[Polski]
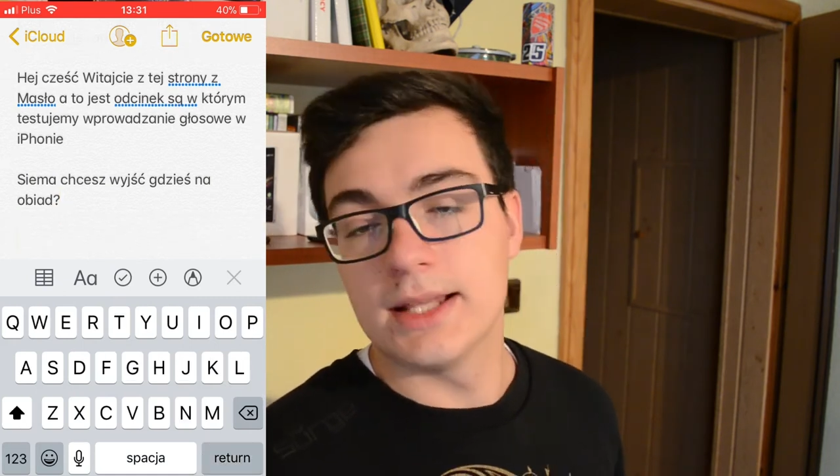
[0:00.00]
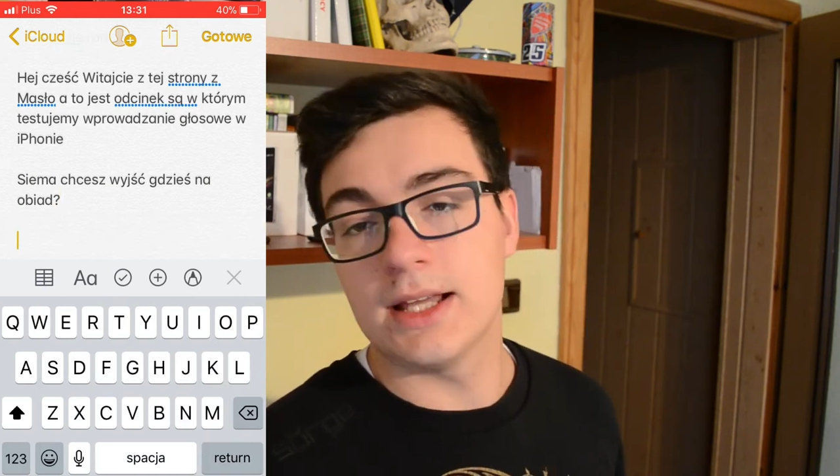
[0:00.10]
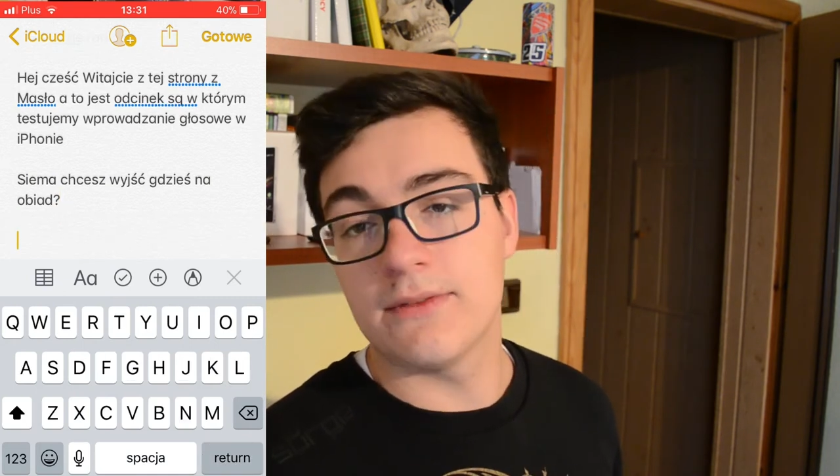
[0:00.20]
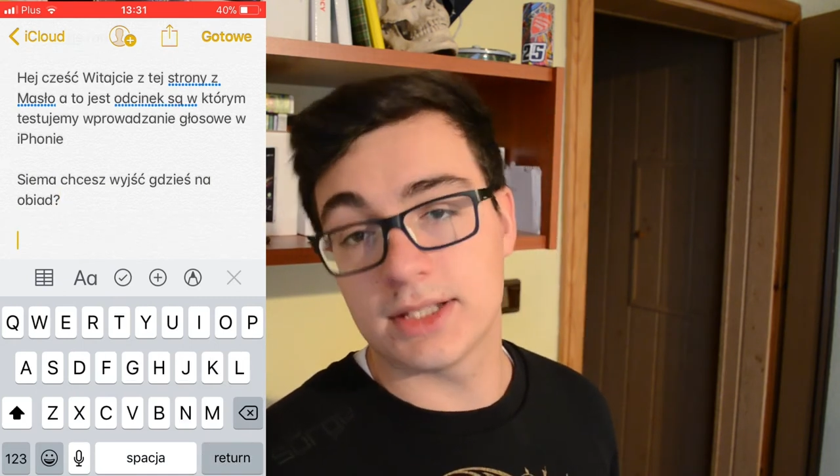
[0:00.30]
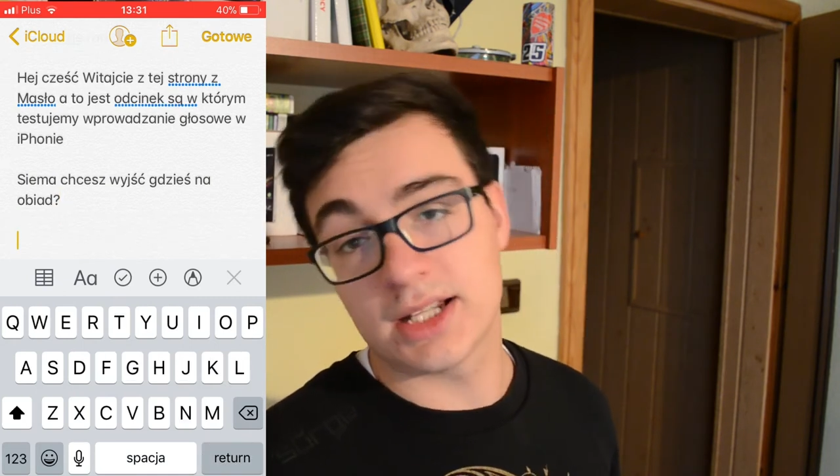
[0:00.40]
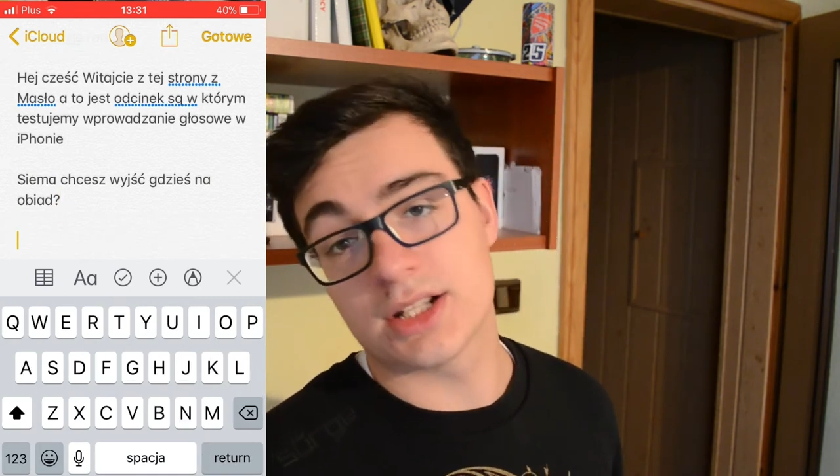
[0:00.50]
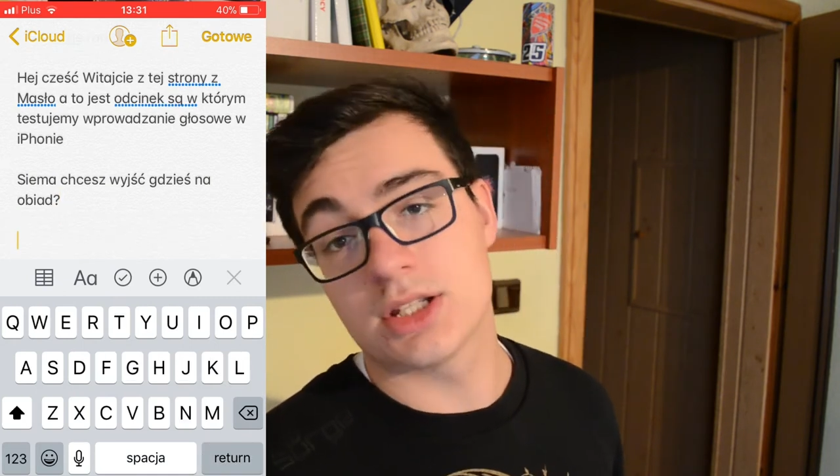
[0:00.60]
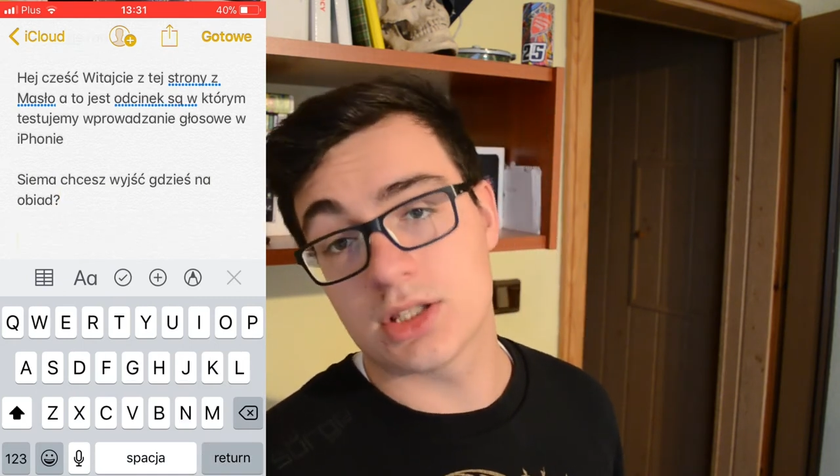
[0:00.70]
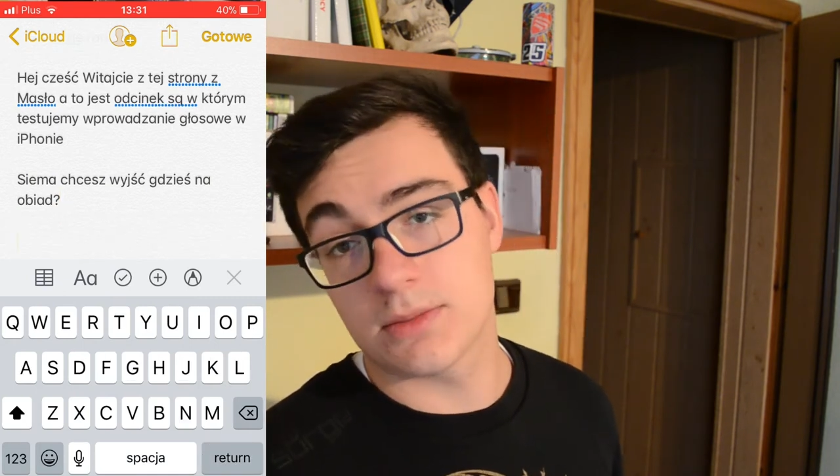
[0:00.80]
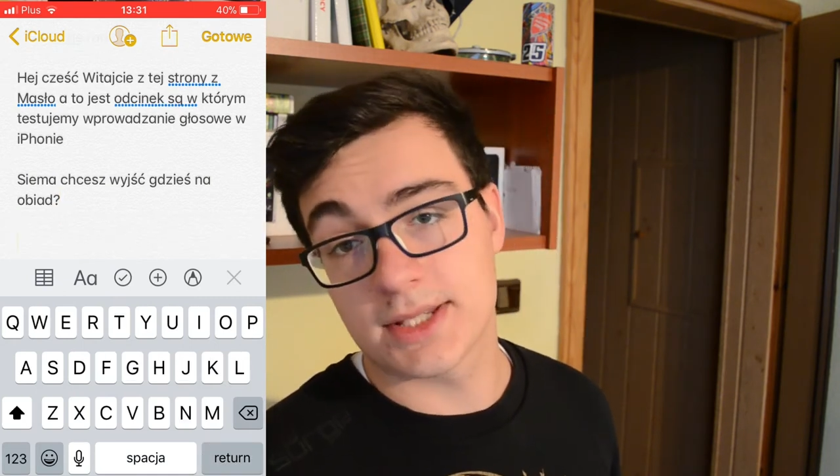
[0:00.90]
nawet
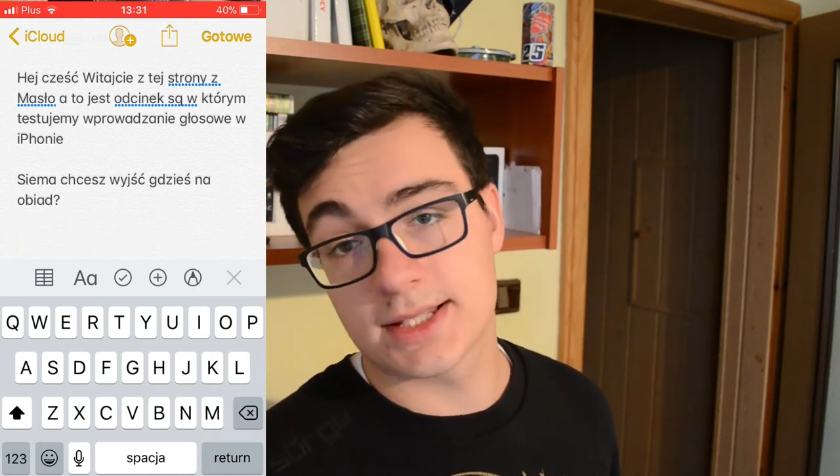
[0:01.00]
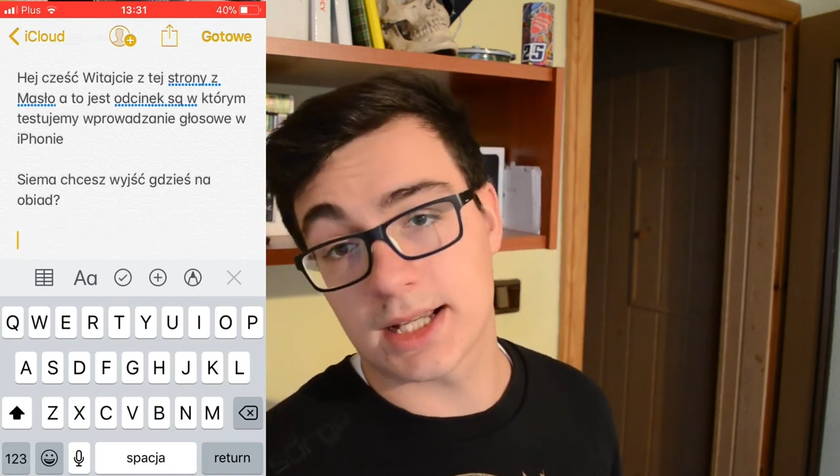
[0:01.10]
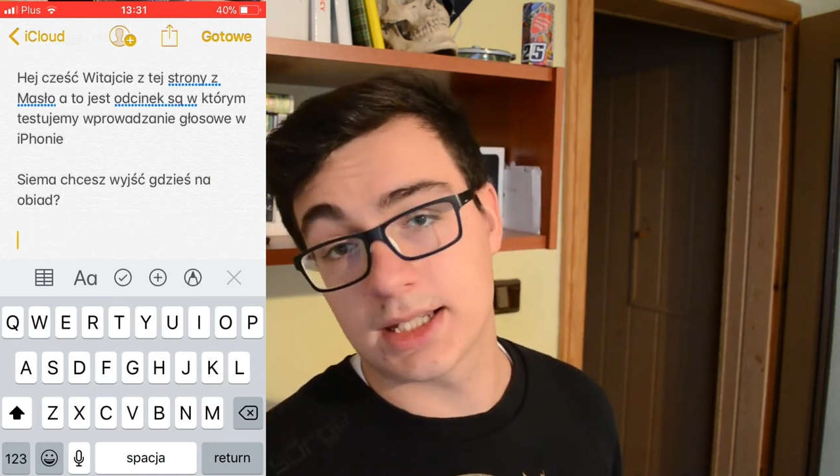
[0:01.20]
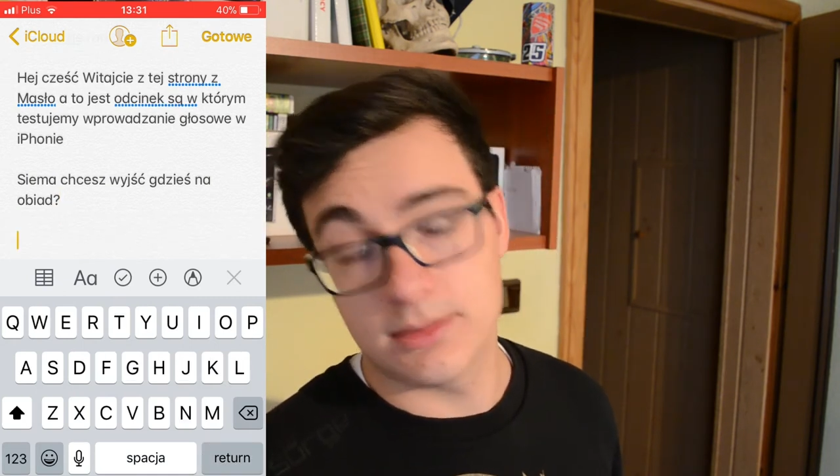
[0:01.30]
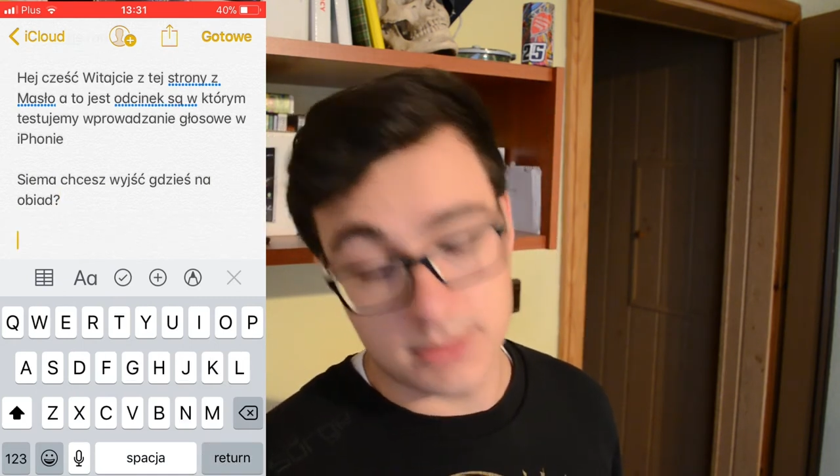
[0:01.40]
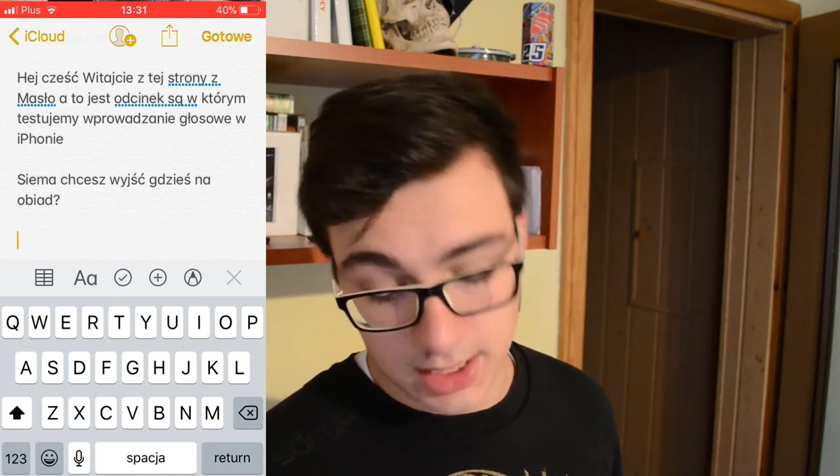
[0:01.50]
radzi sobie z takimi